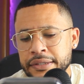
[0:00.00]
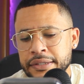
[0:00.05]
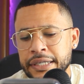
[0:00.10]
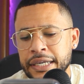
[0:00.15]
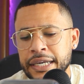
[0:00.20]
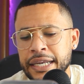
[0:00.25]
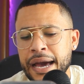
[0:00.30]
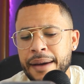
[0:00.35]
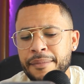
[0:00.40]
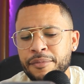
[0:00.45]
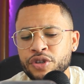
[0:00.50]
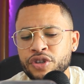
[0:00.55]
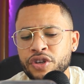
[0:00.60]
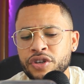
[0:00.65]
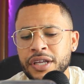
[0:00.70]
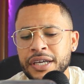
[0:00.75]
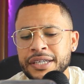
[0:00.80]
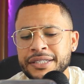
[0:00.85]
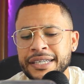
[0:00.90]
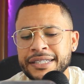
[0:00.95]
Si le damos
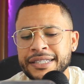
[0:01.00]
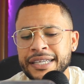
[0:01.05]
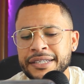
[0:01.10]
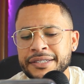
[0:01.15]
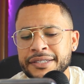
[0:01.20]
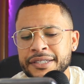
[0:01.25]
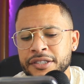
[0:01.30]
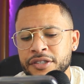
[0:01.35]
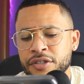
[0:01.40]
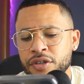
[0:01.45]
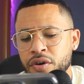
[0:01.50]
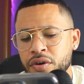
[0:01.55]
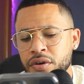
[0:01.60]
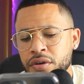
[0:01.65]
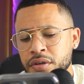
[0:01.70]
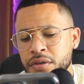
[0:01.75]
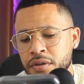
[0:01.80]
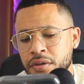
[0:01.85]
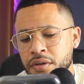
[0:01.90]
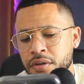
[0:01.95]
donde dice
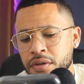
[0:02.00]
transición.